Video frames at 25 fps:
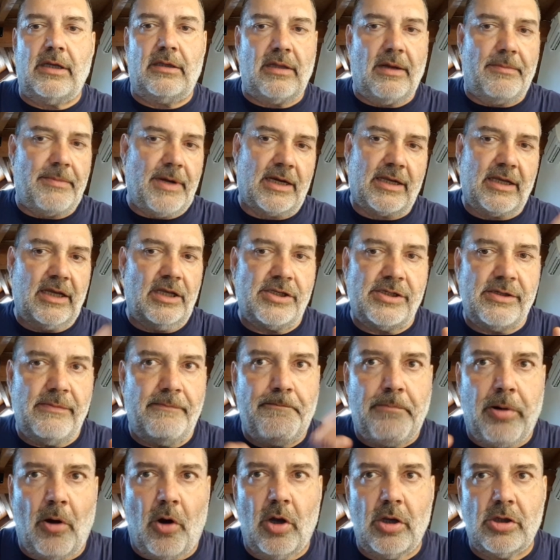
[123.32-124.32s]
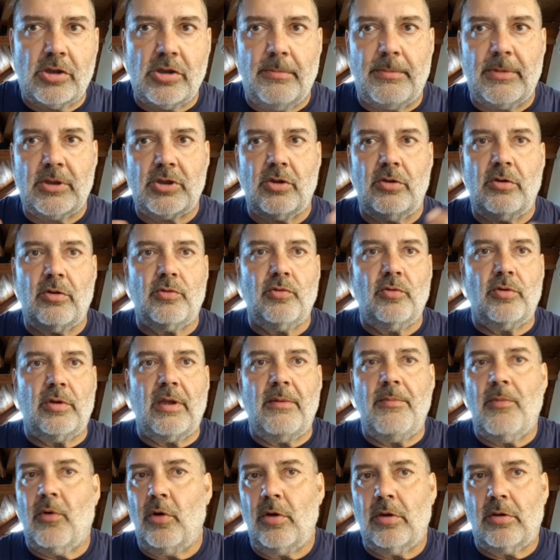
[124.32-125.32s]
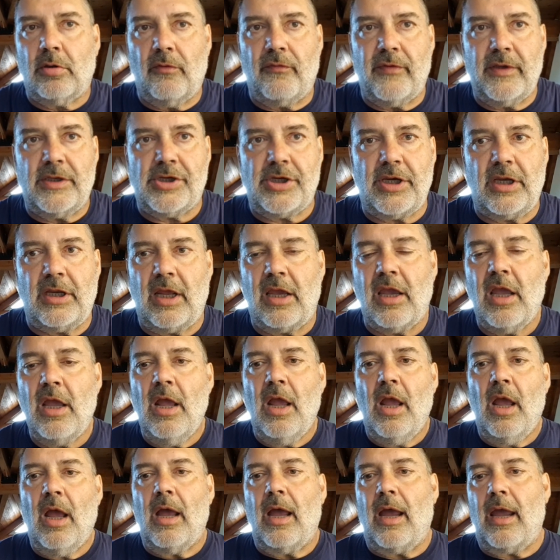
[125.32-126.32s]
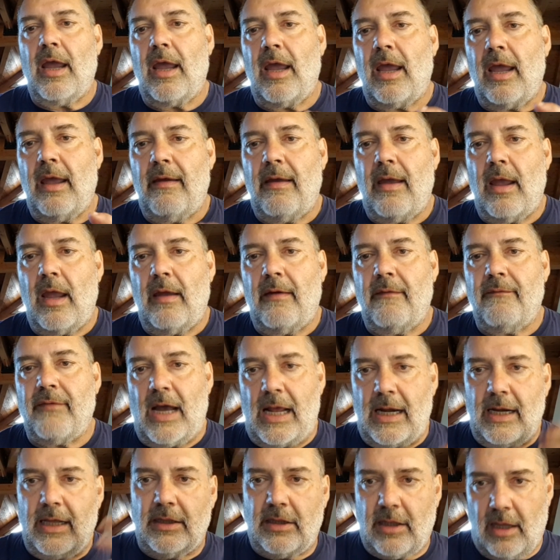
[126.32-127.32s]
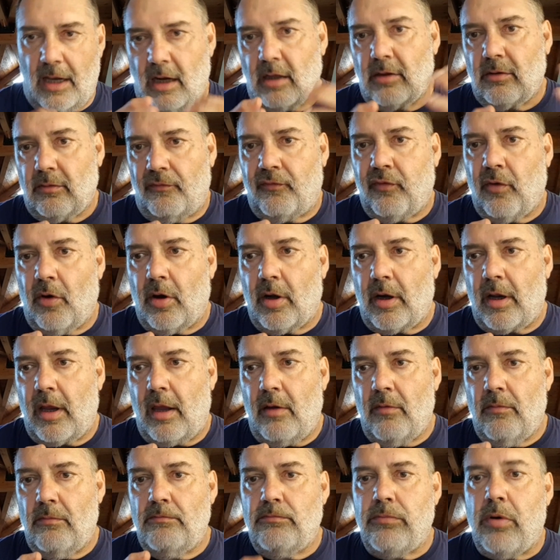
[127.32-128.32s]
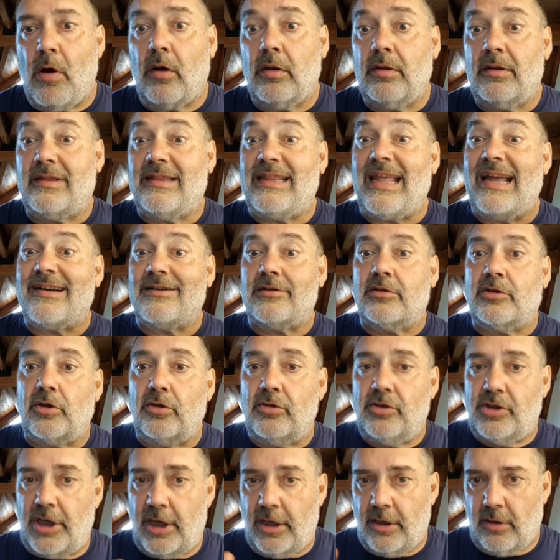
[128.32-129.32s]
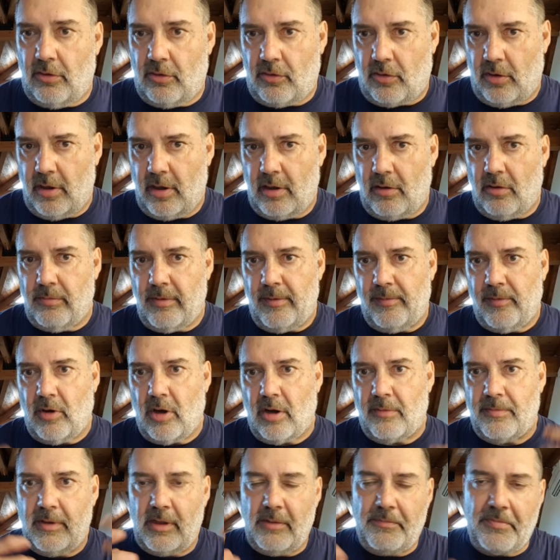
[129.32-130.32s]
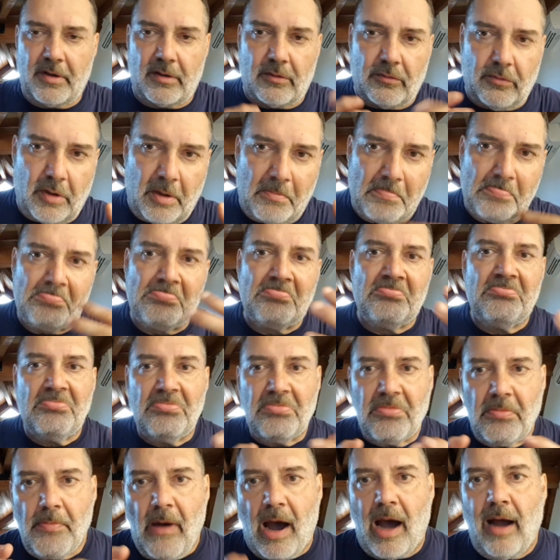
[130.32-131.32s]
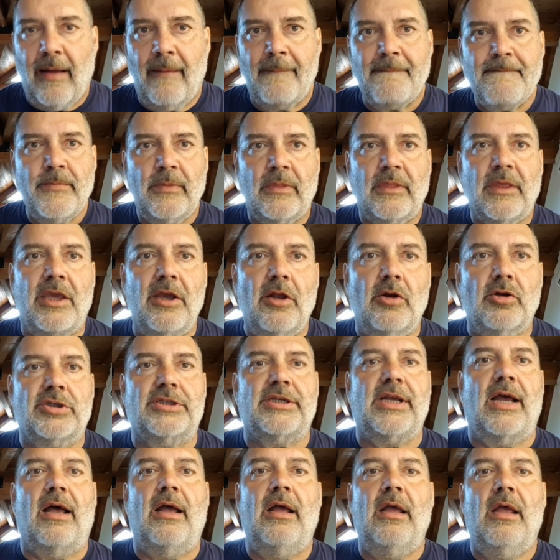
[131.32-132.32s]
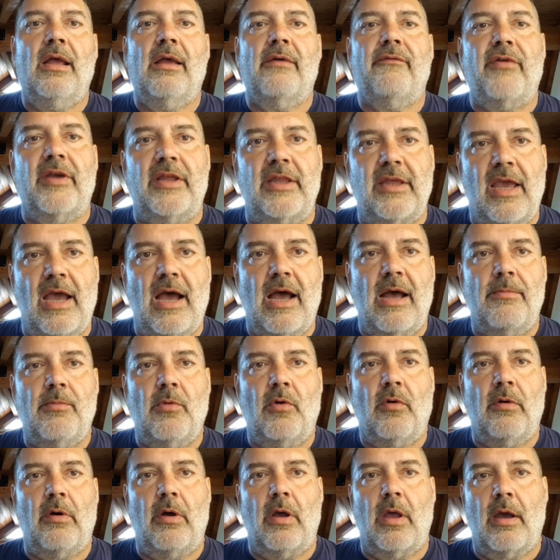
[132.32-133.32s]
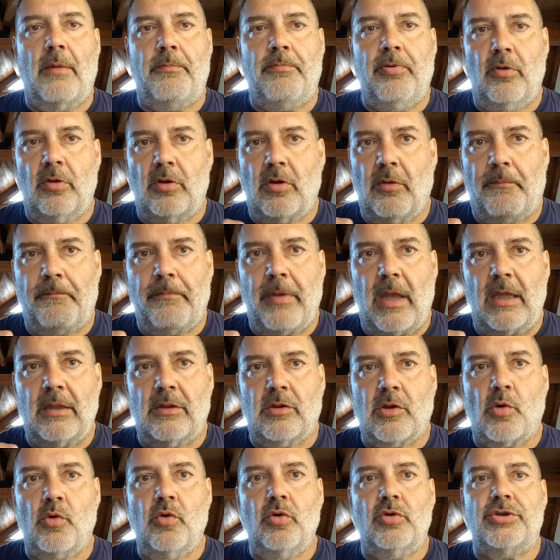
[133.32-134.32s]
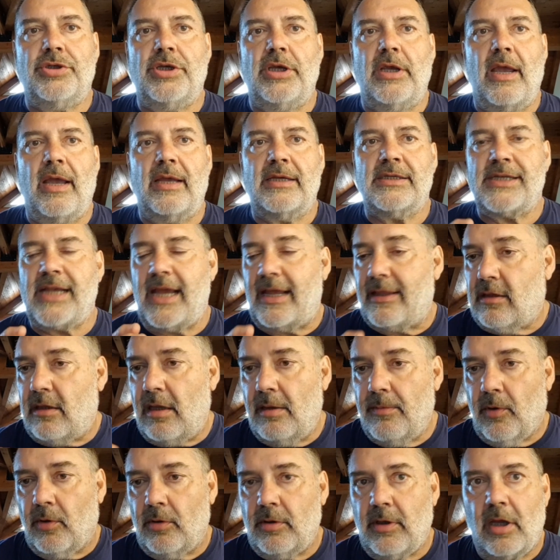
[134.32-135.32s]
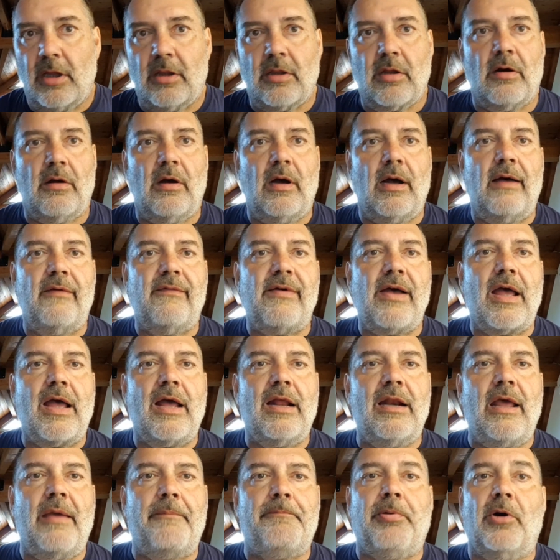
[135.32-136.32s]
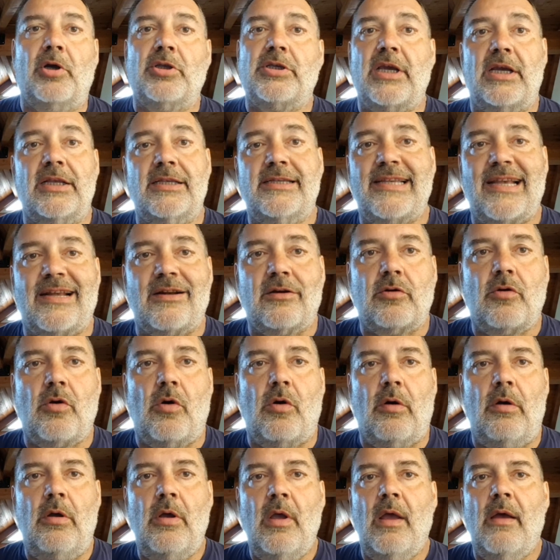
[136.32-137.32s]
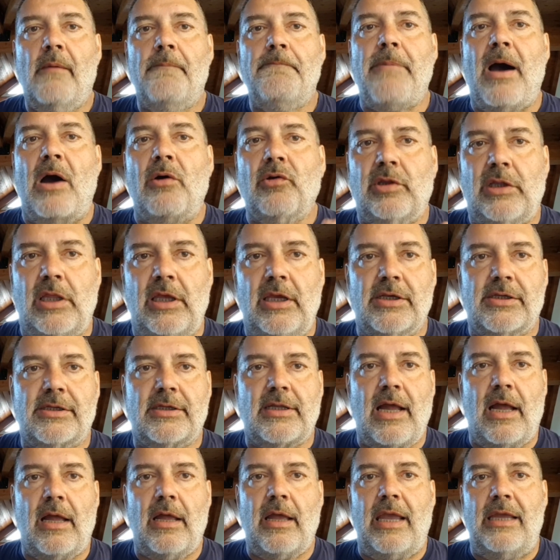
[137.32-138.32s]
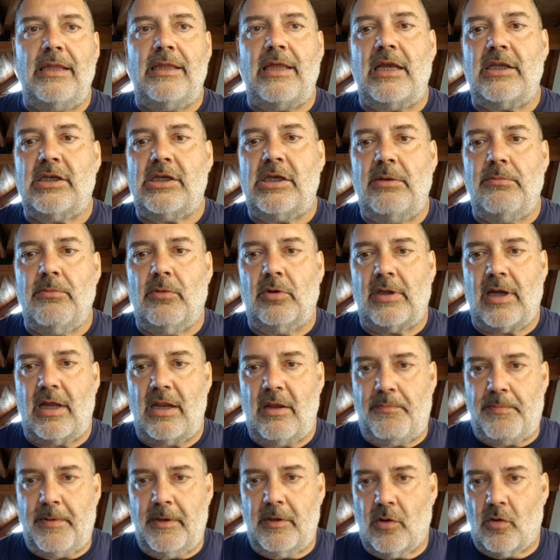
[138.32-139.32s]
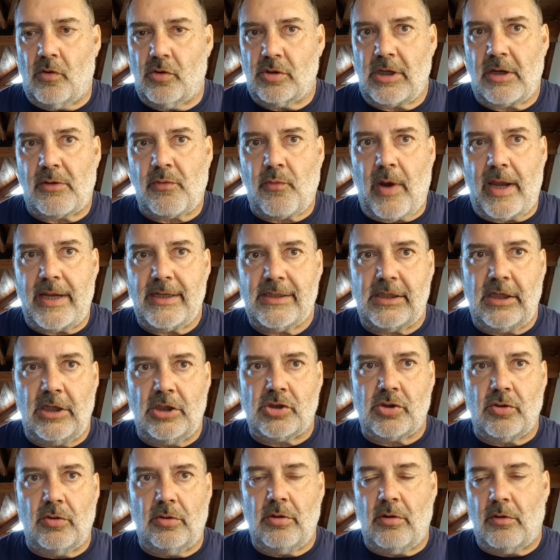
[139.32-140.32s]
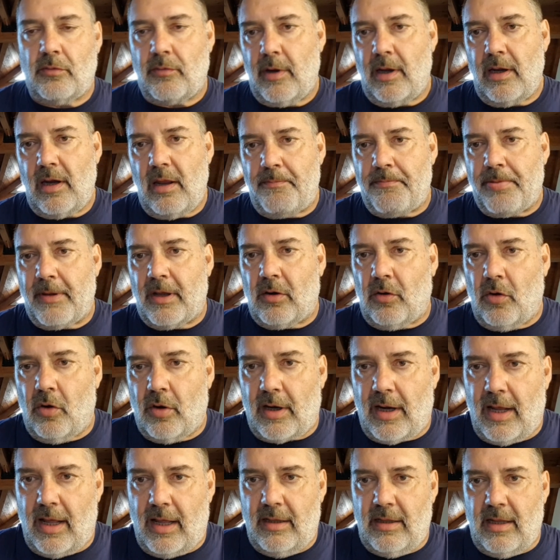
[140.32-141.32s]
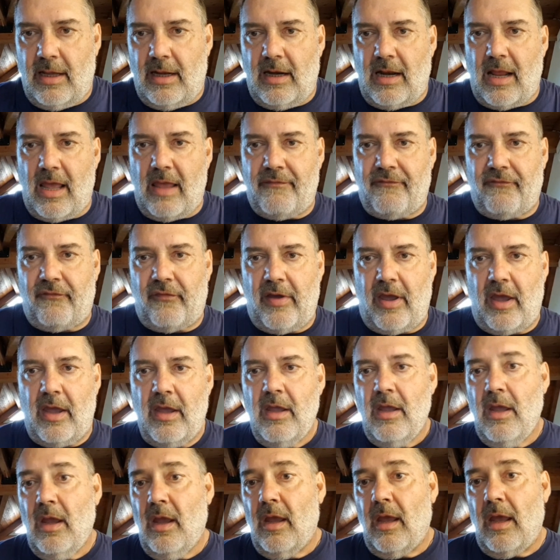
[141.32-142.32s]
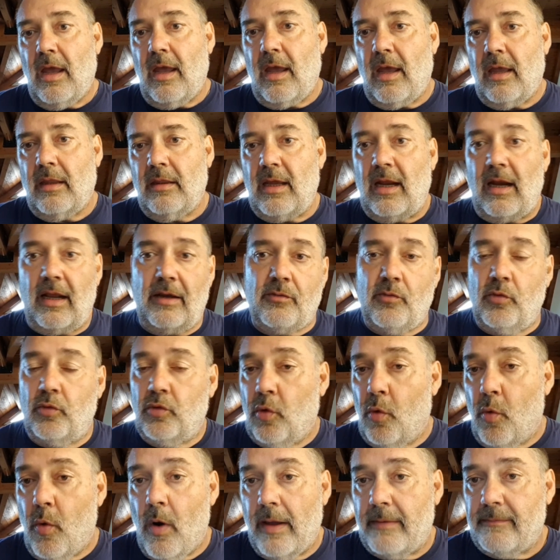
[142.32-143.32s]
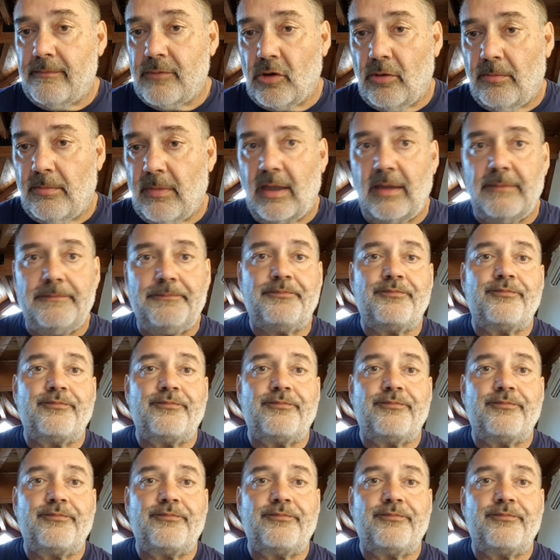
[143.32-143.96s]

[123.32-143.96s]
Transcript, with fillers: da Marquez in poi insomma sono tutti molto vicini eh, Vale ha tirato fuori un buon terzo giro con le gomme morbide per cui ma chi lo sa Vediamo, eh, appunto, eh, Trucci è settimo dietro a Vale, poi c'è Zarco, Bautista e decimo Dani Pedrosa. Questi sono quelli per ora nell'F, eh, nelle Q2, insomma.